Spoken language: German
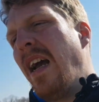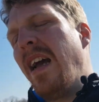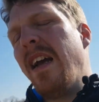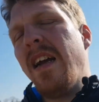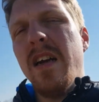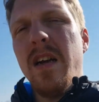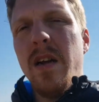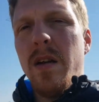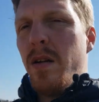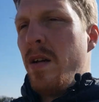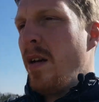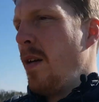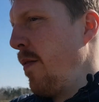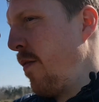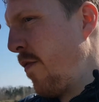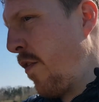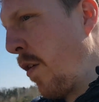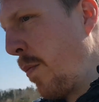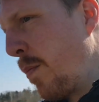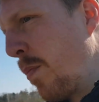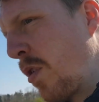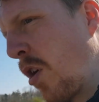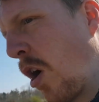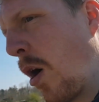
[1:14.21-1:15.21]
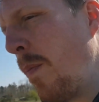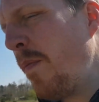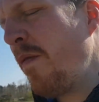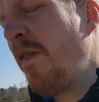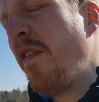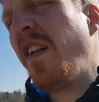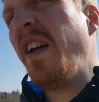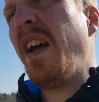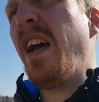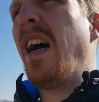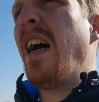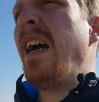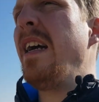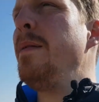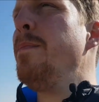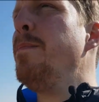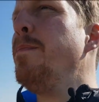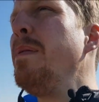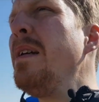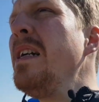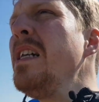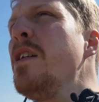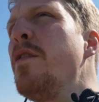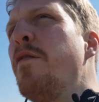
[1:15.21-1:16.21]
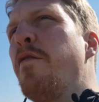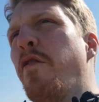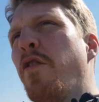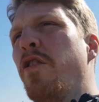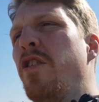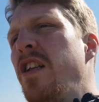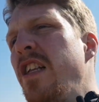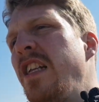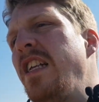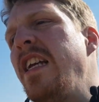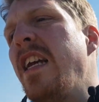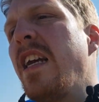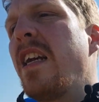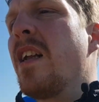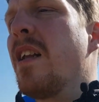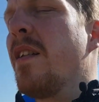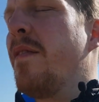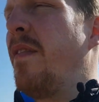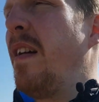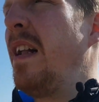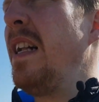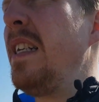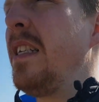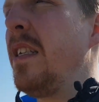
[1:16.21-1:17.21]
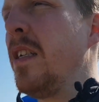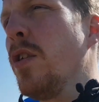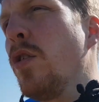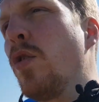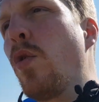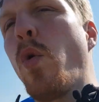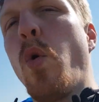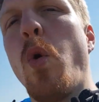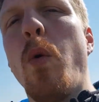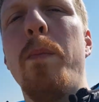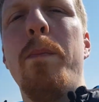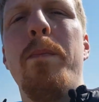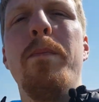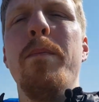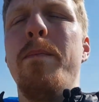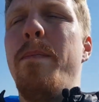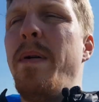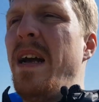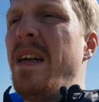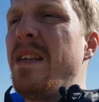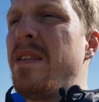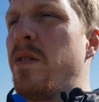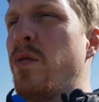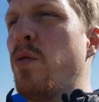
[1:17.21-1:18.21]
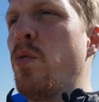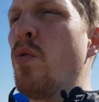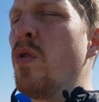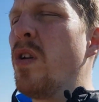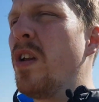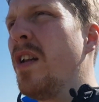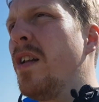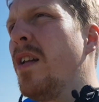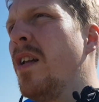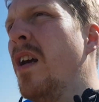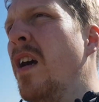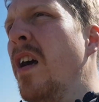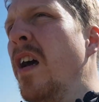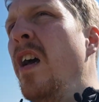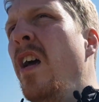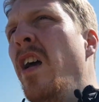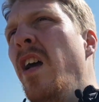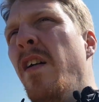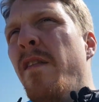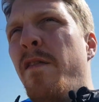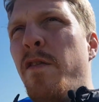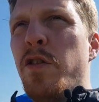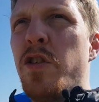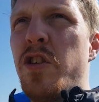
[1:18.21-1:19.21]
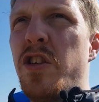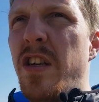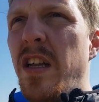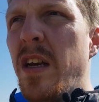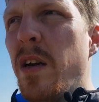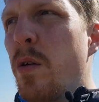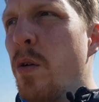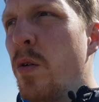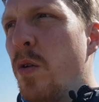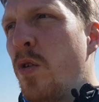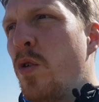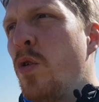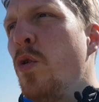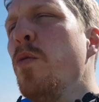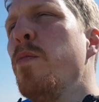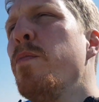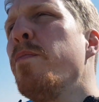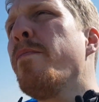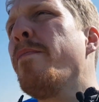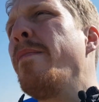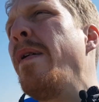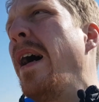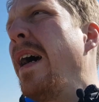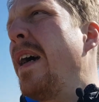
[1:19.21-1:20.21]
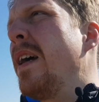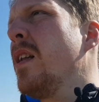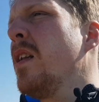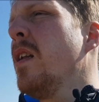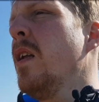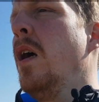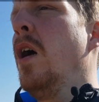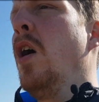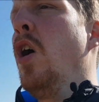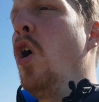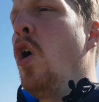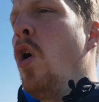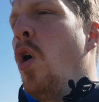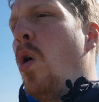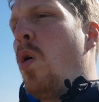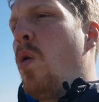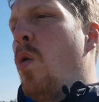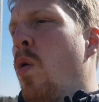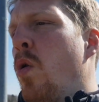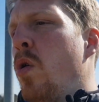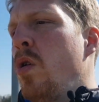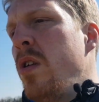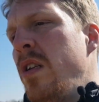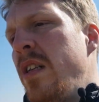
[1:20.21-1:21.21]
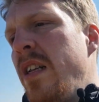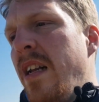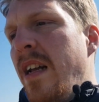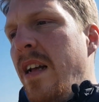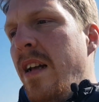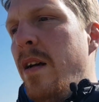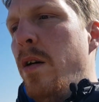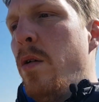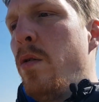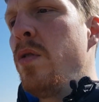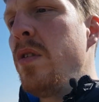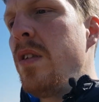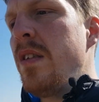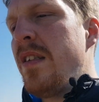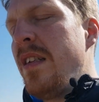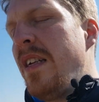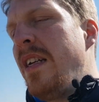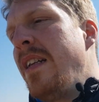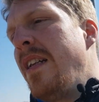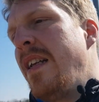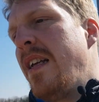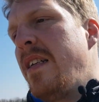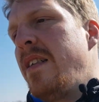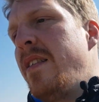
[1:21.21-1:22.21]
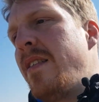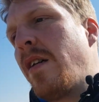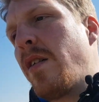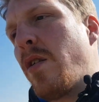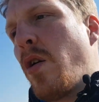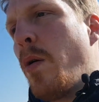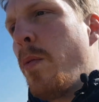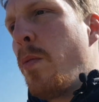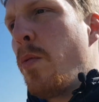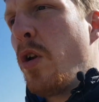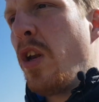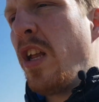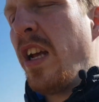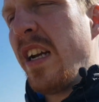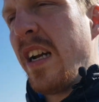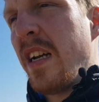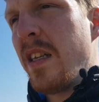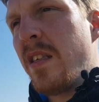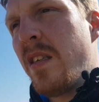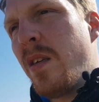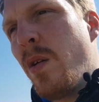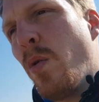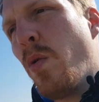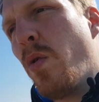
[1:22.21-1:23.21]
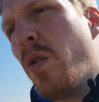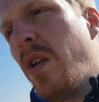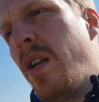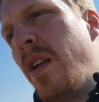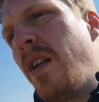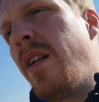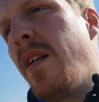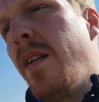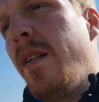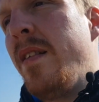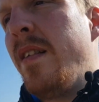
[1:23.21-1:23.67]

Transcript: äh, vom Kopf her ein Bild von irgendwelchen Gruppen, Personen, von Stereotypen machen und uns in dieser Kommunikation,